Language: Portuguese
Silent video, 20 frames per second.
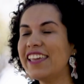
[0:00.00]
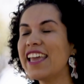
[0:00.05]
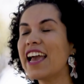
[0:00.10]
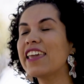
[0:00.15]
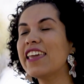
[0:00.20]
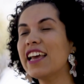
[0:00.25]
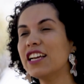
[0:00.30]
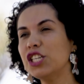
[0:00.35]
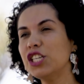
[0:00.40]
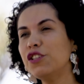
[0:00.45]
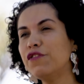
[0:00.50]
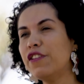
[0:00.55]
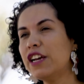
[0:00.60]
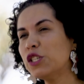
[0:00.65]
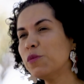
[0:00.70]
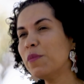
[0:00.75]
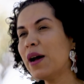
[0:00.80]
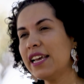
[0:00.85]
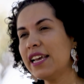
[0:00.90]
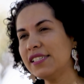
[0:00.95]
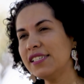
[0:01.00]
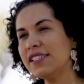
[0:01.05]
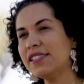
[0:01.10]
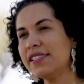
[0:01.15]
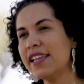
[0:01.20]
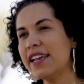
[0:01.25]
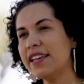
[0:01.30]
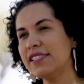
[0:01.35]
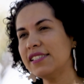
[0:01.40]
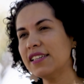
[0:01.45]
E aqui a gente fez uma
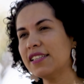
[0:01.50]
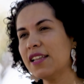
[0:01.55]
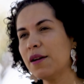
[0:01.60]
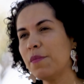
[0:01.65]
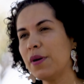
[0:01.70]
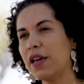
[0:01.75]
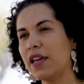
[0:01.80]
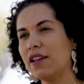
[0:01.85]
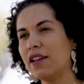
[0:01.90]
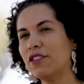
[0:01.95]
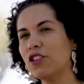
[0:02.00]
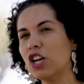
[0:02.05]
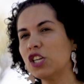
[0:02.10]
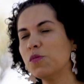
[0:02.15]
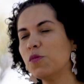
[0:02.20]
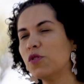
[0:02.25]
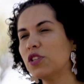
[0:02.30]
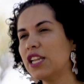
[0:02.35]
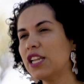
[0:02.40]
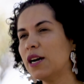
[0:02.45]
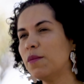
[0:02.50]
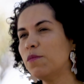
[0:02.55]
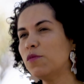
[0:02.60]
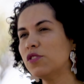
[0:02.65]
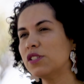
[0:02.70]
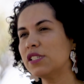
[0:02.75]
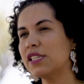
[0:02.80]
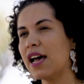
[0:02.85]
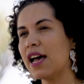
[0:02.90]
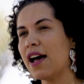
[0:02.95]
resistência também. Nós
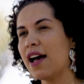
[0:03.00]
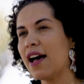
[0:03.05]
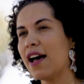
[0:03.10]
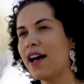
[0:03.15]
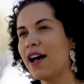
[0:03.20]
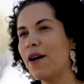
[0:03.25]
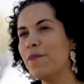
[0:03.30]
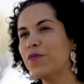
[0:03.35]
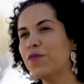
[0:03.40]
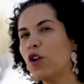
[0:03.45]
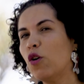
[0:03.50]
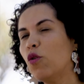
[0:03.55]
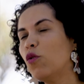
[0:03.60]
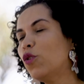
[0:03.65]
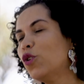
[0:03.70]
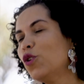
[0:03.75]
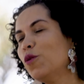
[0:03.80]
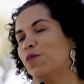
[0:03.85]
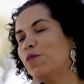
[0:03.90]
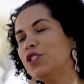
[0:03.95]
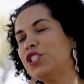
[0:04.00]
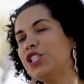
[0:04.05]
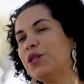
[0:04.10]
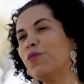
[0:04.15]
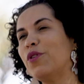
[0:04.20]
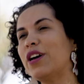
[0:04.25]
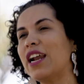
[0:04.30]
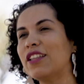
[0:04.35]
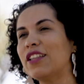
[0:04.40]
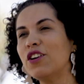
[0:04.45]
montamos a, um grupo de
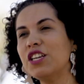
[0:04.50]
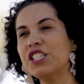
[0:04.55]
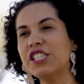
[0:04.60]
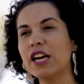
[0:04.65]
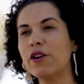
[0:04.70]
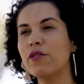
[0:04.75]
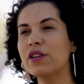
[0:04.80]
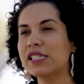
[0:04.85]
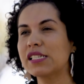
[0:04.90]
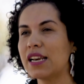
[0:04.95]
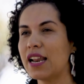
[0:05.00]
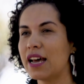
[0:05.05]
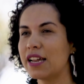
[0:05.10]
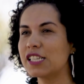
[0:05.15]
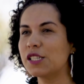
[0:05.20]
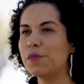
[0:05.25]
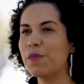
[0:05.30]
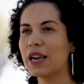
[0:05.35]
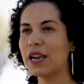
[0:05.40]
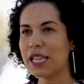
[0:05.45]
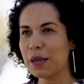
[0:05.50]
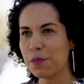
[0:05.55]
moradores de Águas Claras pela